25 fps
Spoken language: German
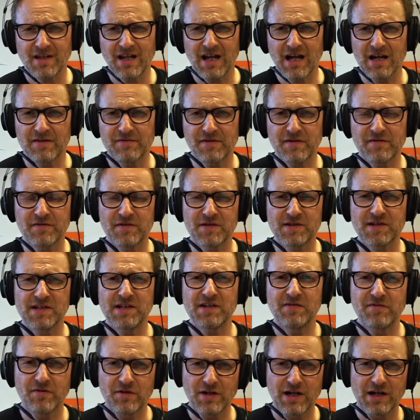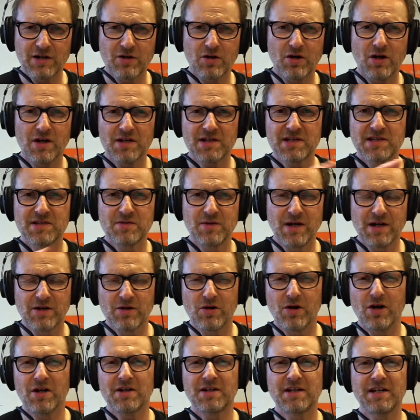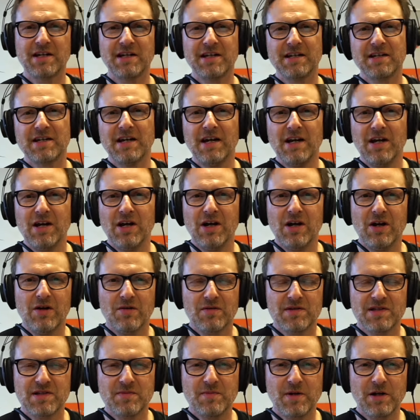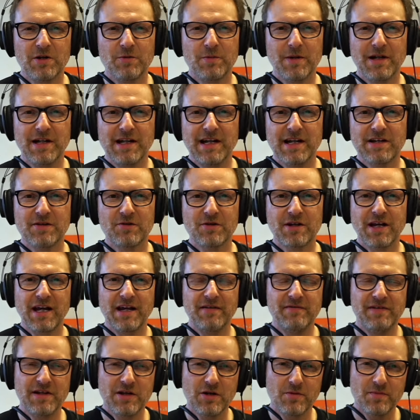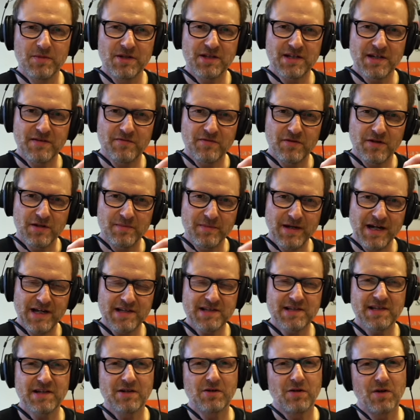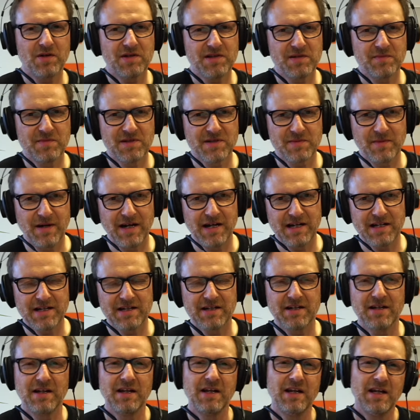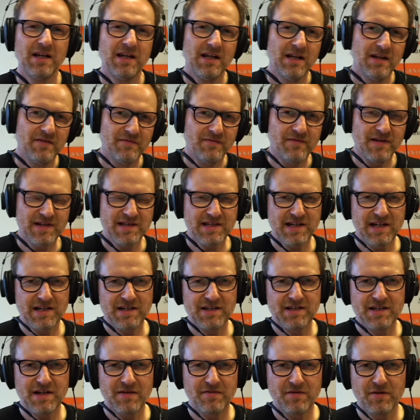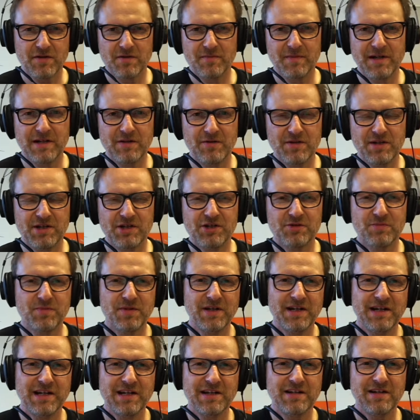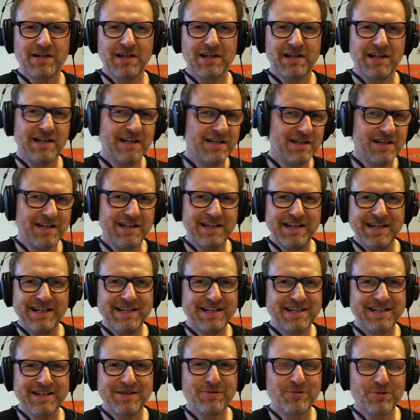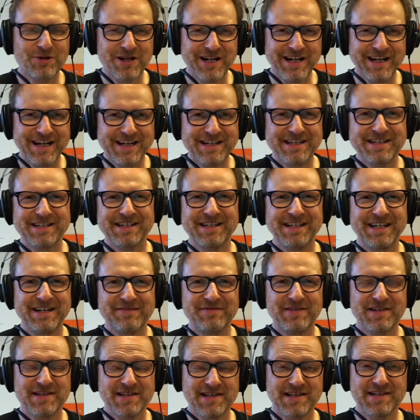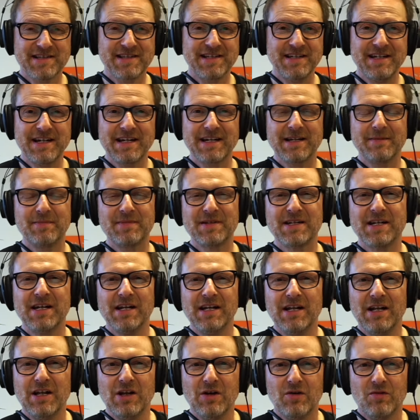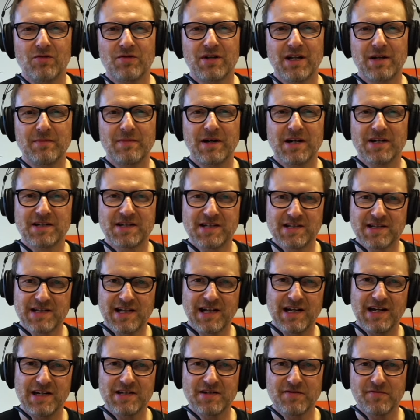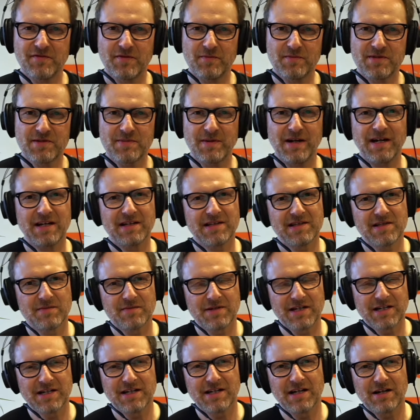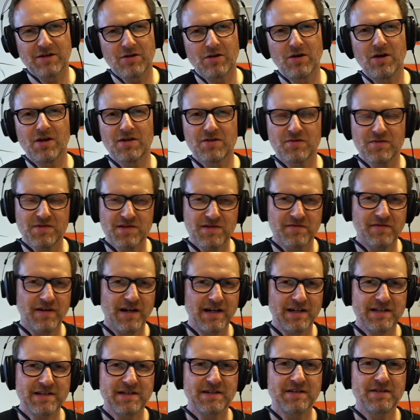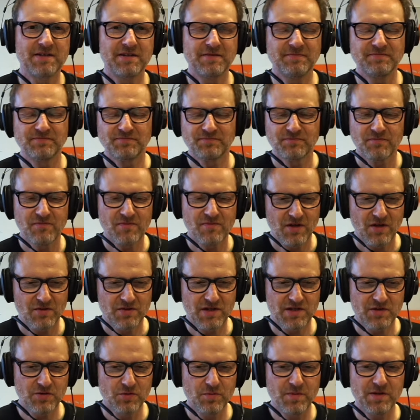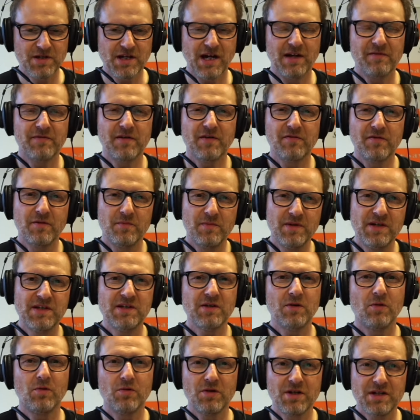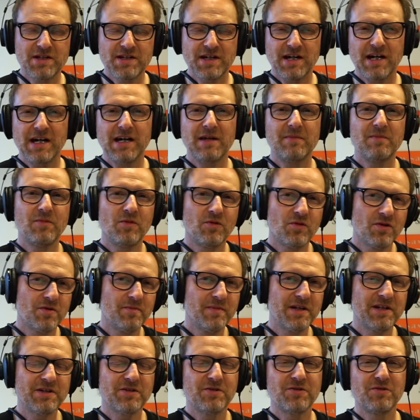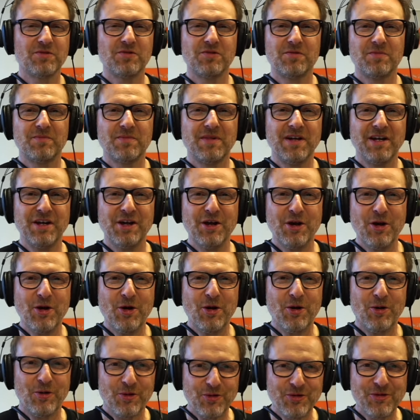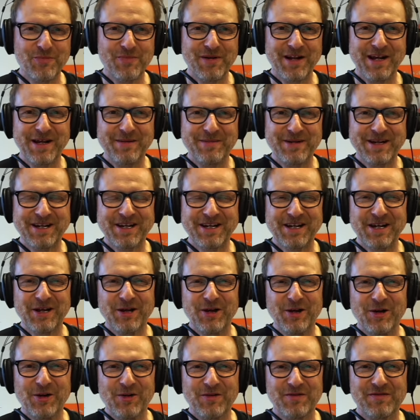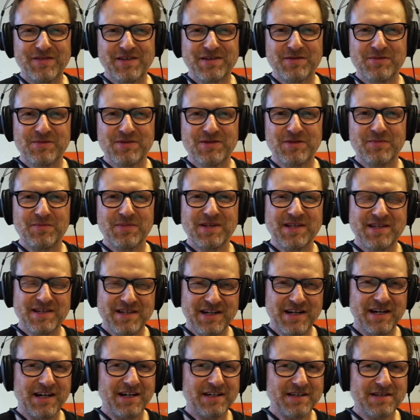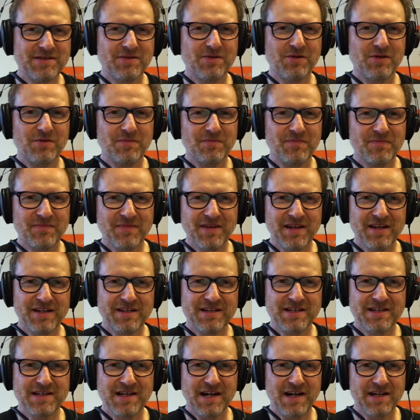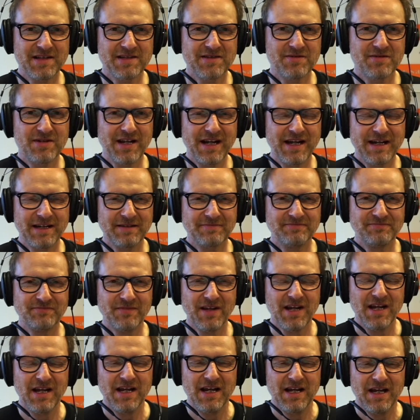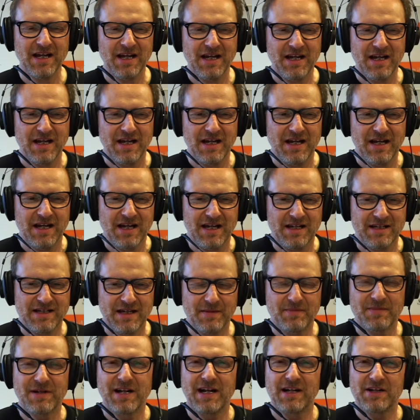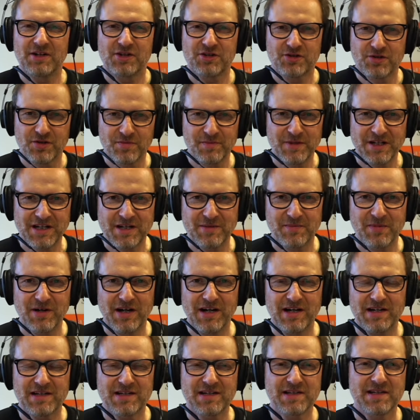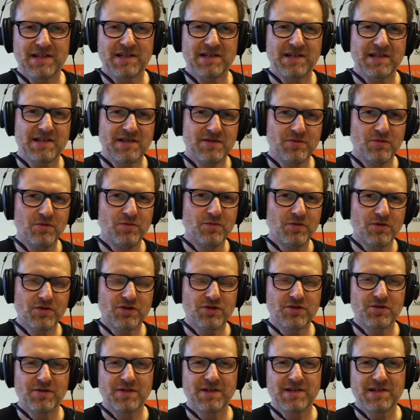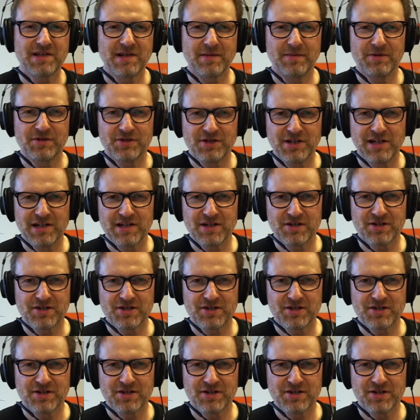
einfach für sich von Akkord zu Akkord geht und sich mal überlegt, okay, wie komme ich denn von dem ersten Akkord zum zweiten? Was kann ich da für eine Melodie spielen? Eine, eine Linie, die gut klingt, irgendwas, das Sinn ergibt. Und dann mache ich das gleiche vom zweiten zum dritten Akkord und so weiter. Ne? Und das übe ich einfach für mich ohne Time, ohne Metronom, ohne Playback und versuche so ein bisschen da reinzukommen, in diese Art zu denken. Ich habe ein kleines Stück mitgebracht, das ist jetzt ein Übungsstück, das habe ich schnell